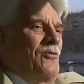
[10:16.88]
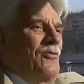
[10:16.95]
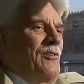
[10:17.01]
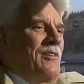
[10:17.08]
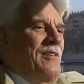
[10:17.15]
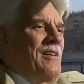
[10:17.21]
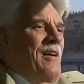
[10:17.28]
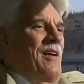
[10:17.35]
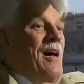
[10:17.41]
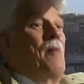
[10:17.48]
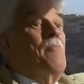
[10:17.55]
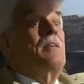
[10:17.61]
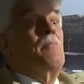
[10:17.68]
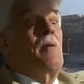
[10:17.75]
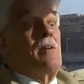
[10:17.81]
Und da
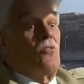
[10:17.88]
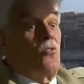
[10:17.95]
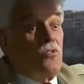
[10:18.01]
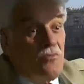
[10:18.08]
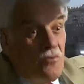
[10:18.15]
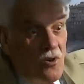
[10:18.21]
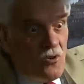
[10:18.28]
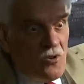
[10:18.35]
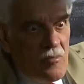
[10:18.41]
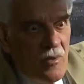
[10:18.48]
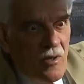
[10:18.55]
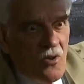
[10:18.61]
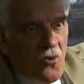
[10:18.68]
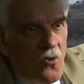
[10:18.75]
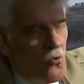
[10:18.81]
haben die beiden Kosmonauten
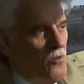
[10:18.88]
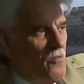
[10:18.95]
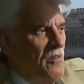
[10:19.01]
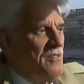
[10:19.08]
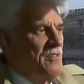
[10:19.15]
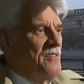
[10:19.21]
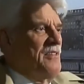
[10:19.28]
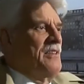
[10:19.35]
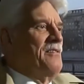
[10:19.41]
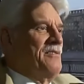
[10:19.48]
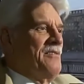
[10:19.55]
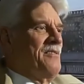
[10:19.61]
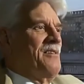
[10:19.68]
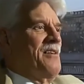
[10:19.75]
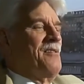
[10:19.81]
immer geguckt, was das ist.